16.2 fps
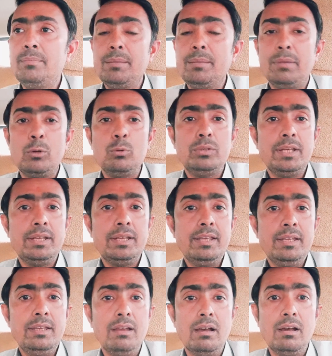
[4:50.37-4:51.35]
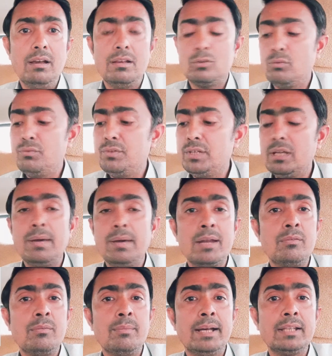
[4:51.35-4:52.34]
भाई मैं मारुति की स्विफ्ट के
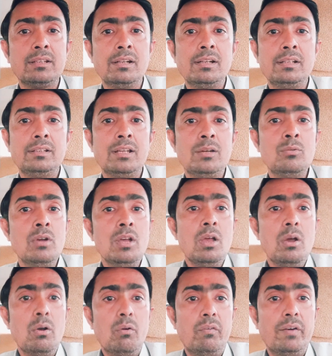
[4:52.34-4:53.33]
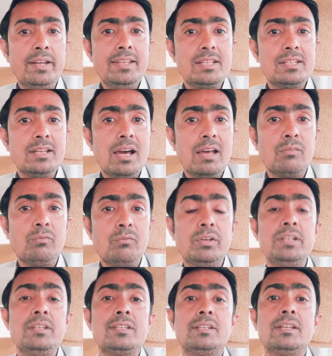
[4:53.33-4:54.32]
बारे में बात कर लेता हूँ वन स्टार
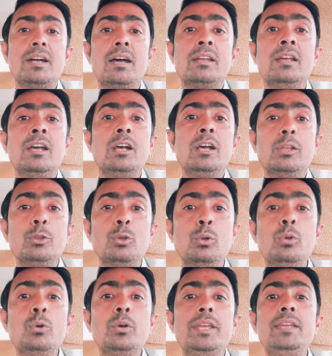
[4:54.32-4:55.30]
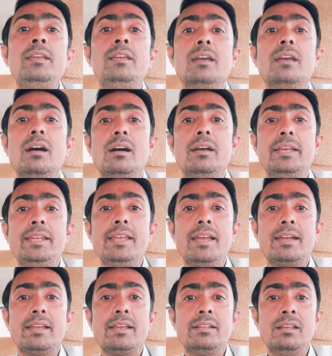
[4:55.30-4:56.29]
वन स्टार दोनों ही आ,
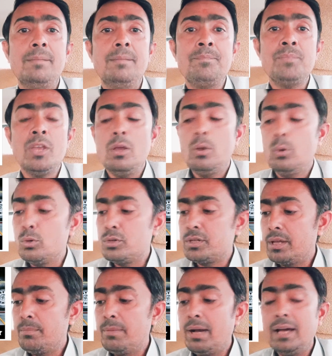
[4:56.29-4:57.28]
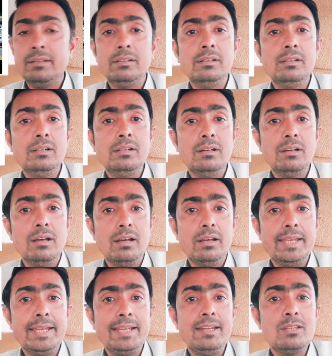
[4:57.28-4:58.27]
एरिया के अंदर उसके बाद
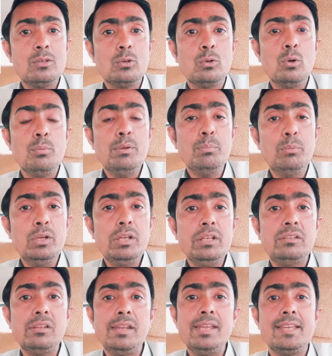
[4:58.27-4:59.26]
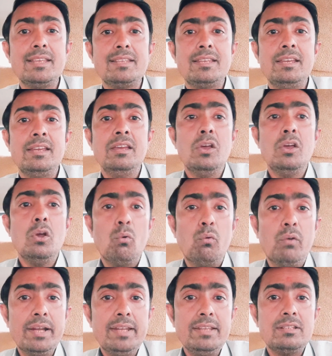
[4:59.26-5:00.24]
इग्निस को भी बुरी तरीके से
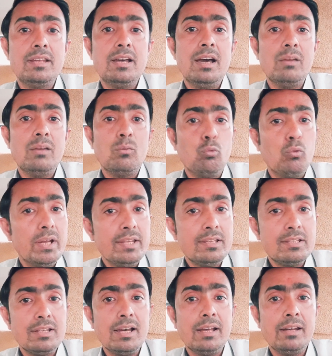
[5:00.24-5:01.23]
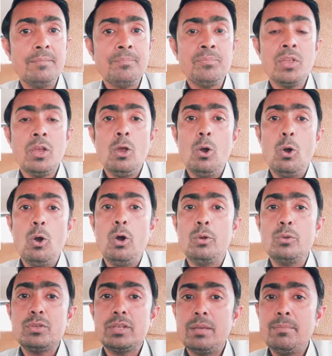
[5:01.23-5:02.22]
वन स्टार वन स्टार
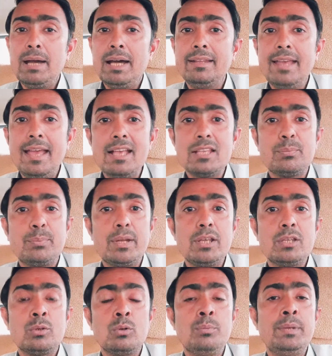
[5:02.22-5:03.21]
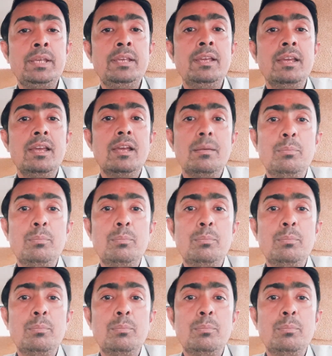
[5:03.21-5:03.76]
और उसके बाद एस्प्रेसो भी